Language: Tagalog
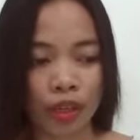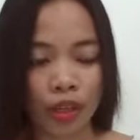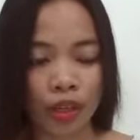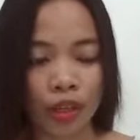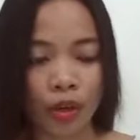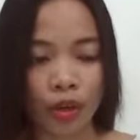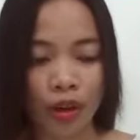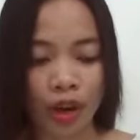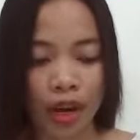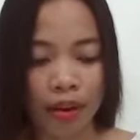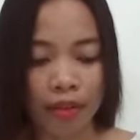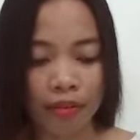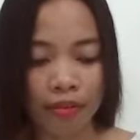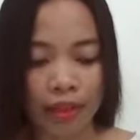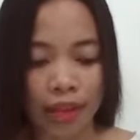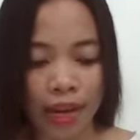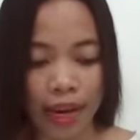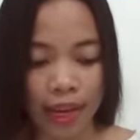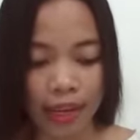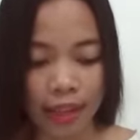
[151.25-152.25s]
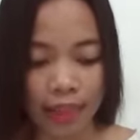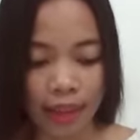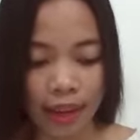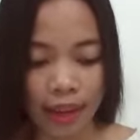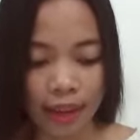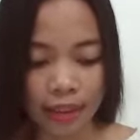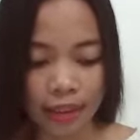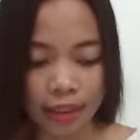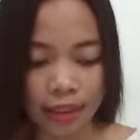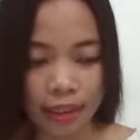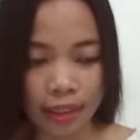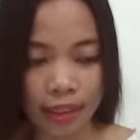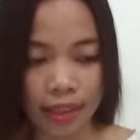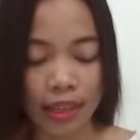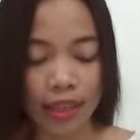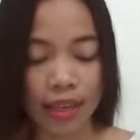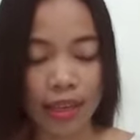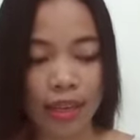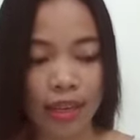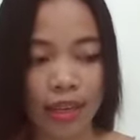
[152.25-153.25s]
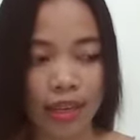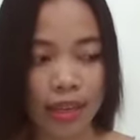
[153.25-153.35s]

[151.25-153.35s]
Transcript: you have the identity